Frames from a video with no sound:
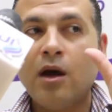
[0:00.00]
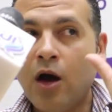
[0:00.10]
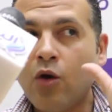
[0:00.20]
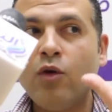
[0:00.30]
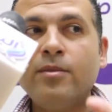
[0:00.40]

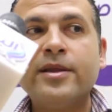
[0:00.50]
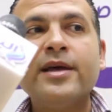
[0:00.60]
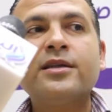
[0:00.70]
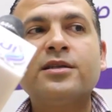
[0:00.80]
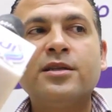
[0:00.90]
اقوى
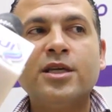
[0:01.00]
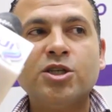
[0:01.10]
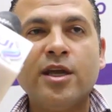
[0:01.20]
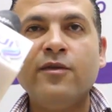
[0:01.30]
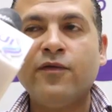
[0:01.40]
مدارس
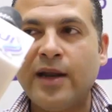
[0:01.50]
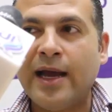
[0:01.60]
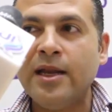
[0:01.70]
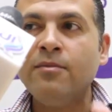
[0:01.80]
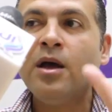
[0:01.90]
الناشئين في
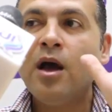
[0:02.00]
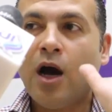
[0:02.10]
العالم